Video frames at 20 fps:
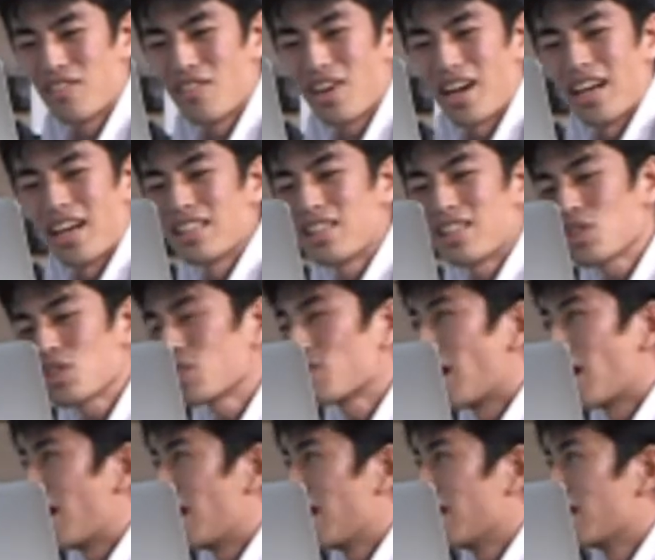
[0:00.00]
まあ、一
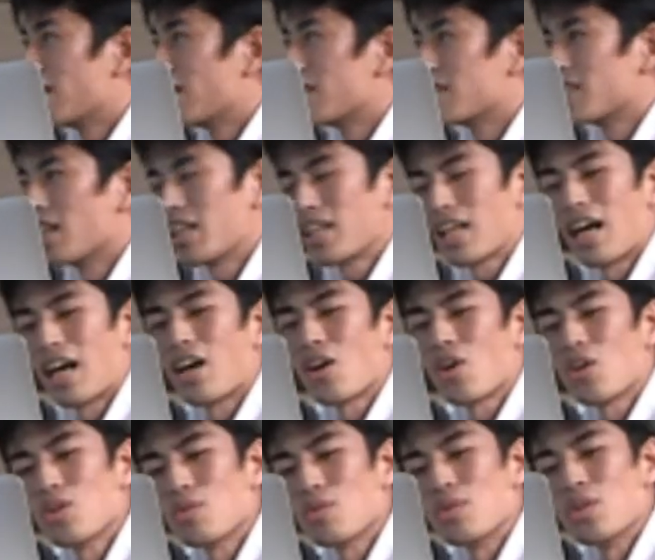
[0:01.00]
つは慣れ
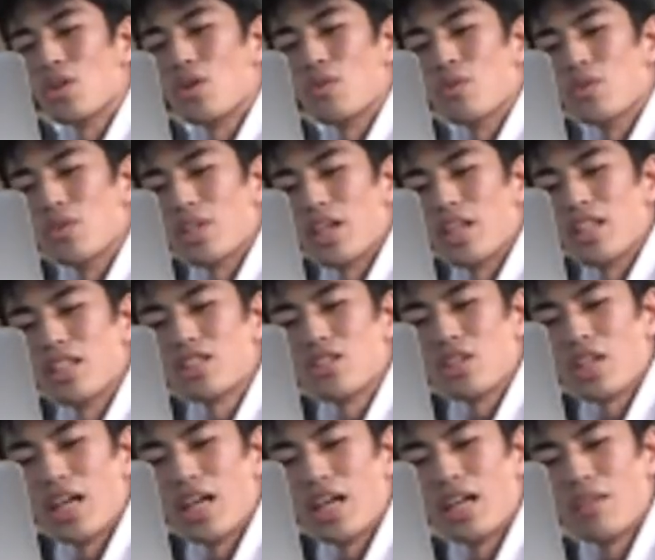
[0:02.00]
や好みの問題で
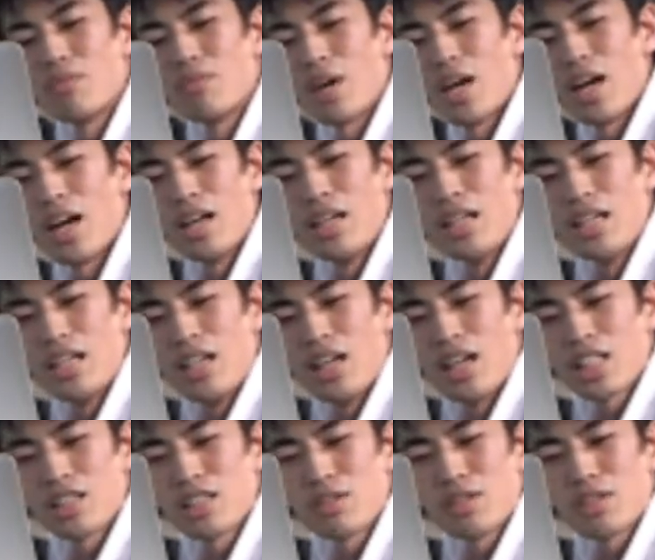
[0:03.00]
すよね。ま
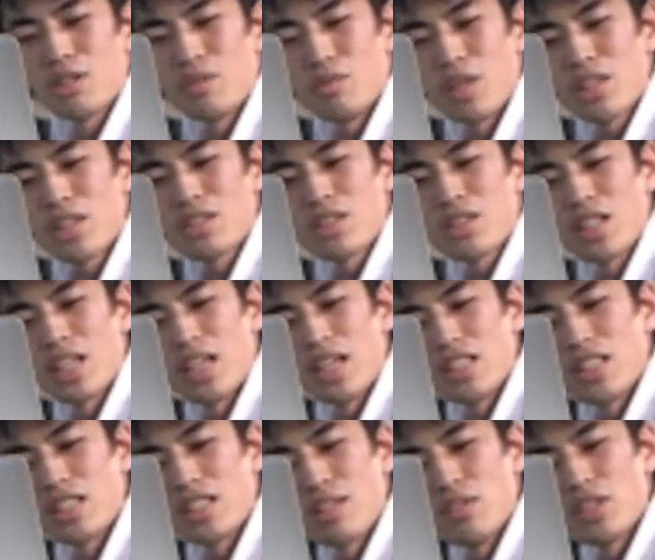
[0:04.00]
あ、初めての Mac
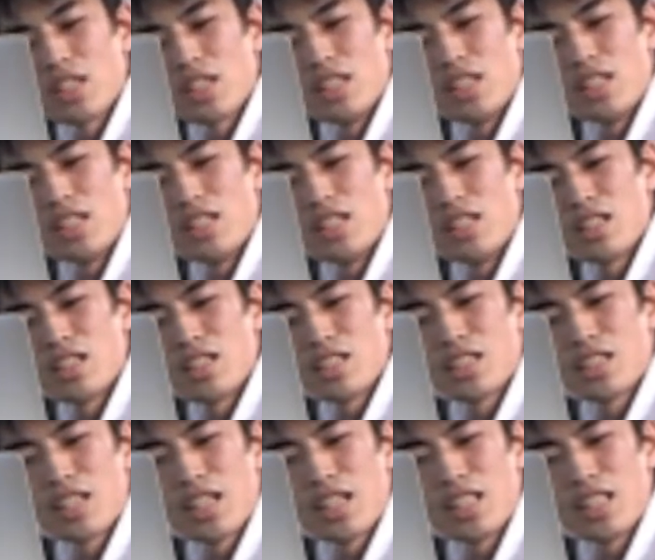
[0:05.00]
で久々に
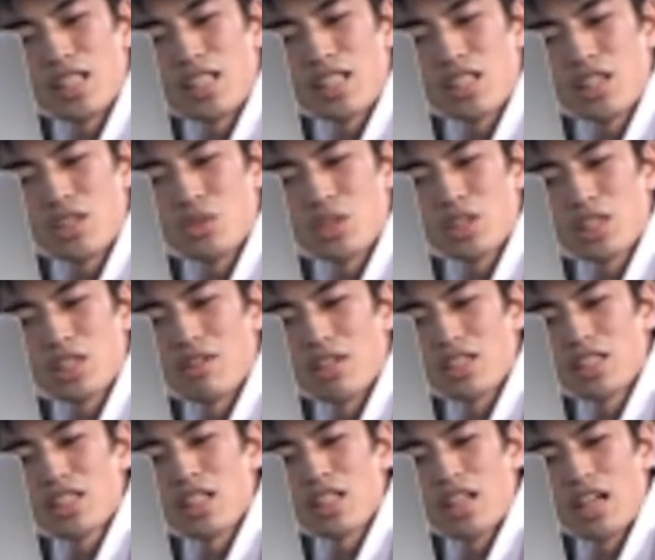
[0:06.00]
インテリジェアイデア起動して
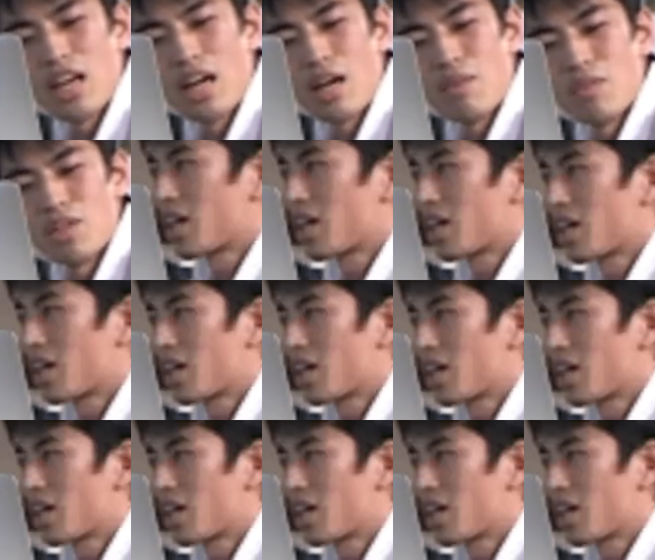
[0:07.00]
触ってたら、あんまり
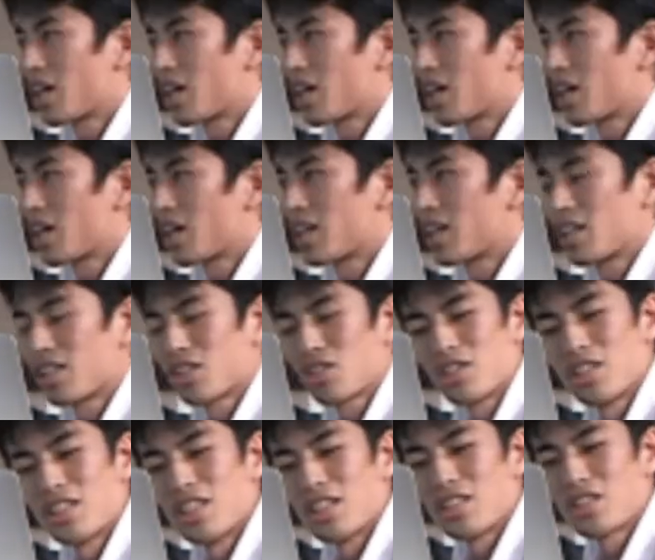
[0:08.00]
分からな
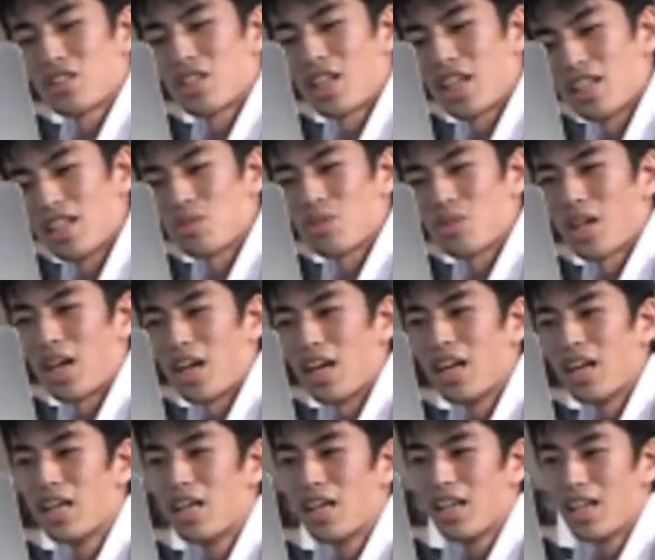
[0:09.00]
すぎて辛いと
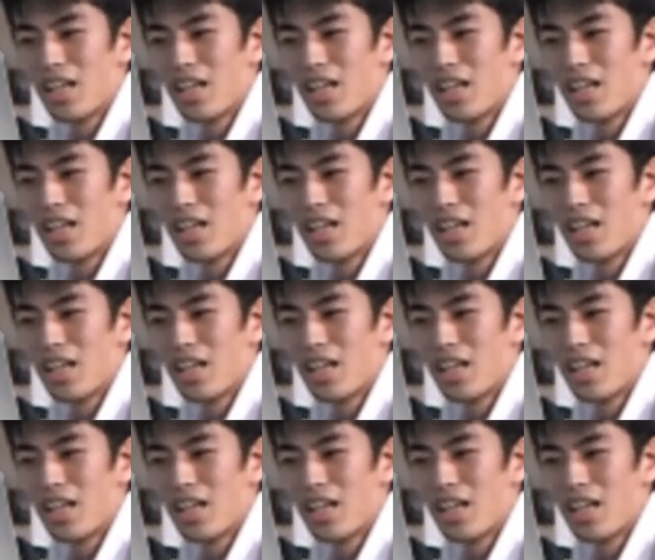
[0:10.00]
か、